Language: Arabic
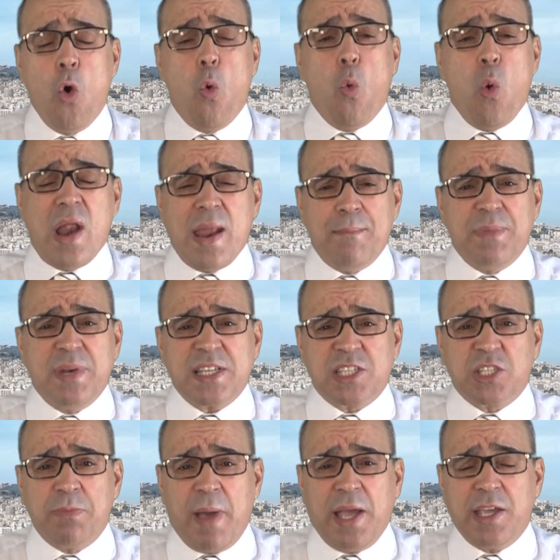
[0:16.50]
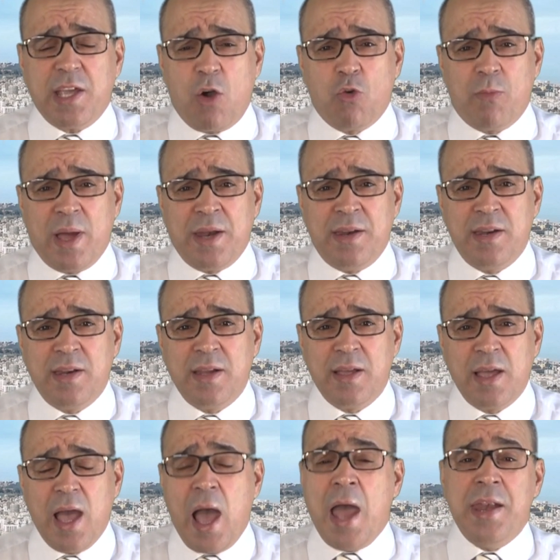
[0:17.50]
ولم نسمع يوما
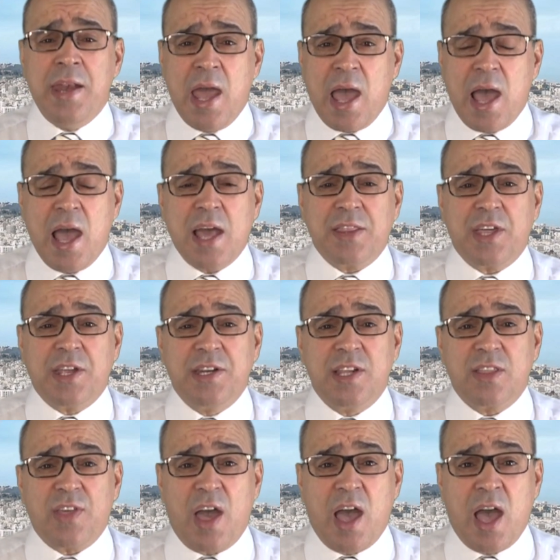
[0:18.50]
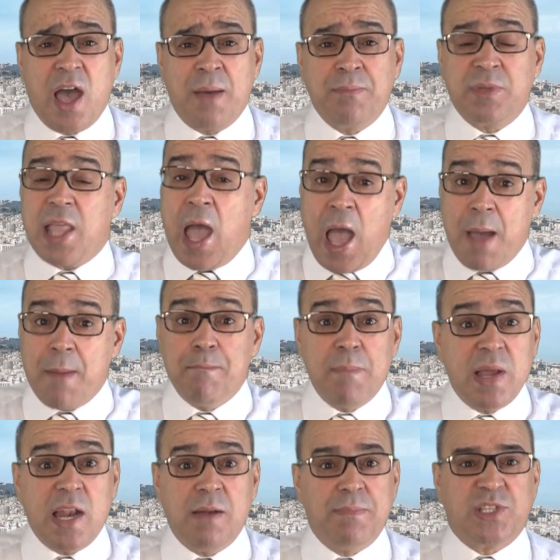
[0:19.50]
ان هذا النظام
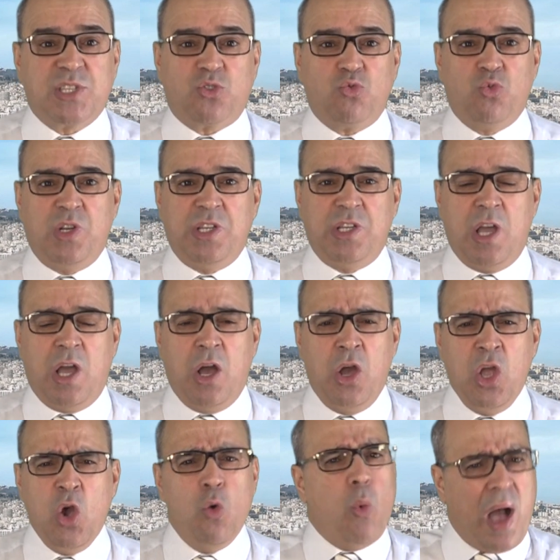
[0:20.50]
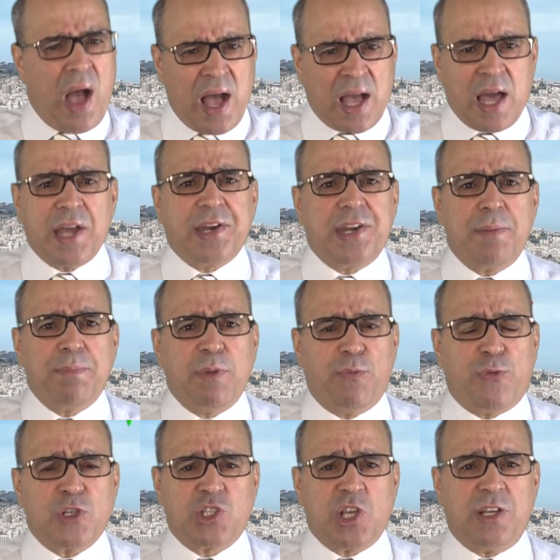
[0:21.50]
تحمل المسؤوليه واقر
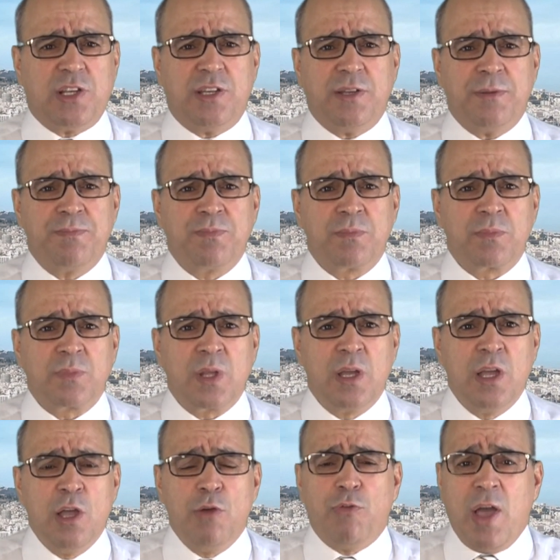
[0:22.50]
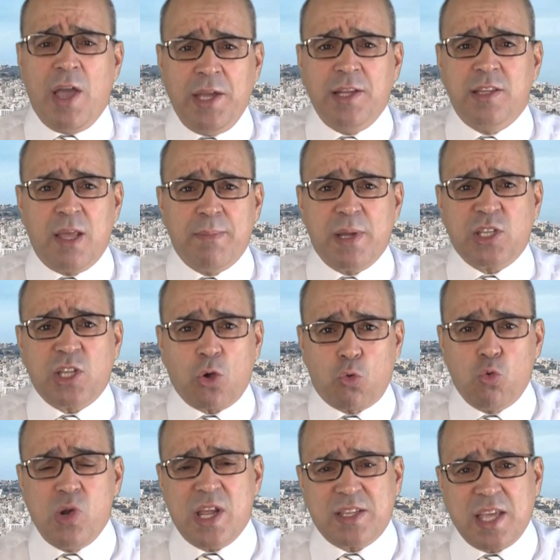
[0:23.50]
بفشله فعندما
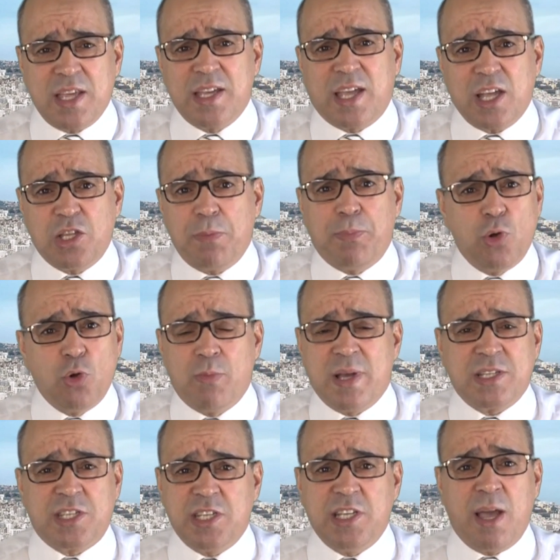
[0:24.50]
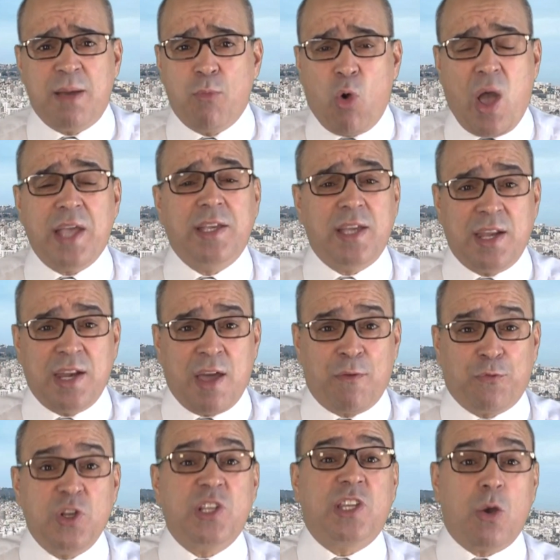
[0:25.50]
تكون لديك دبلوماسيه معينه
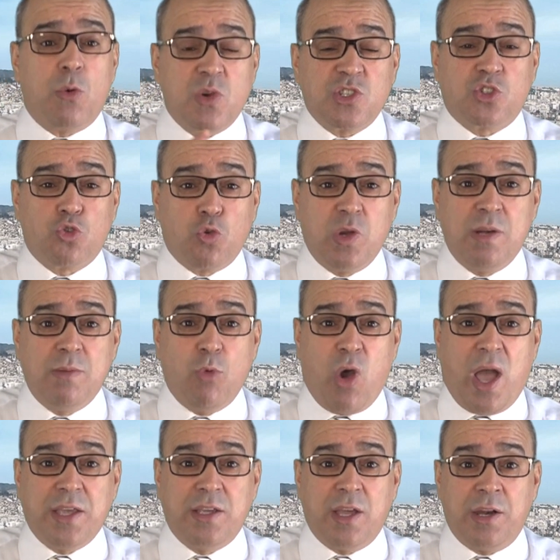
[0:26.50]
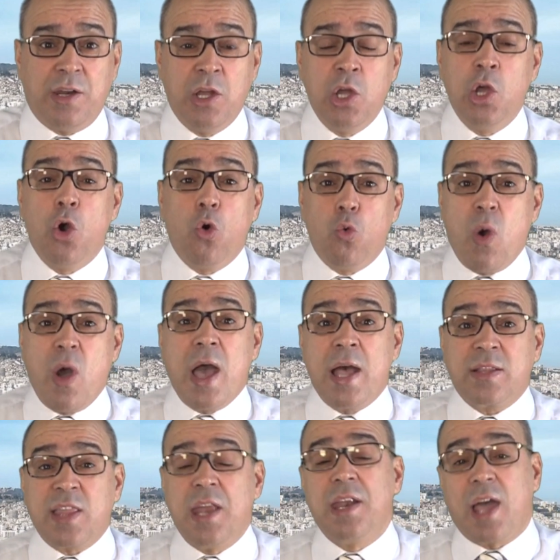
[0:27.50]
في توجه معين
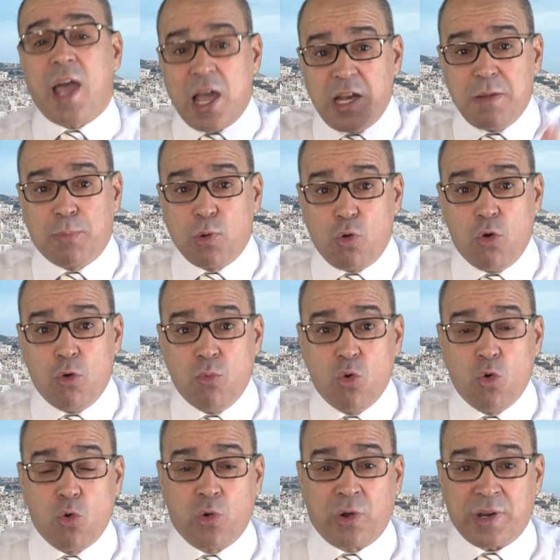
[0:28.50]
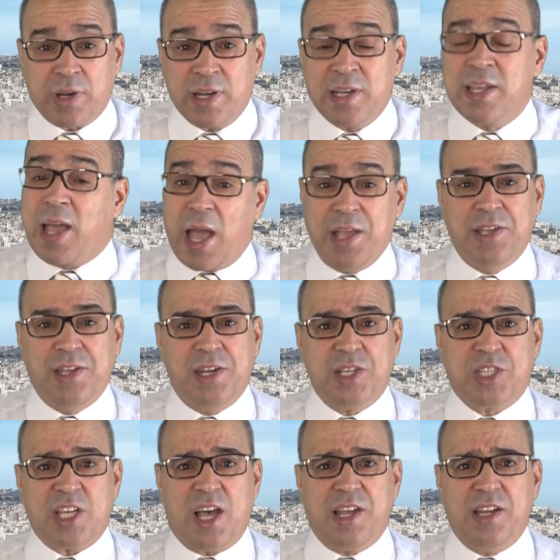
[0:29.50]
وتنقلب الامور لغير
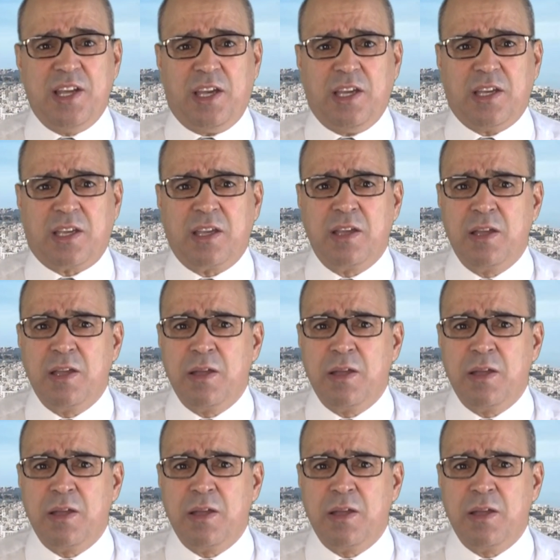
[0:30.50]
صالحك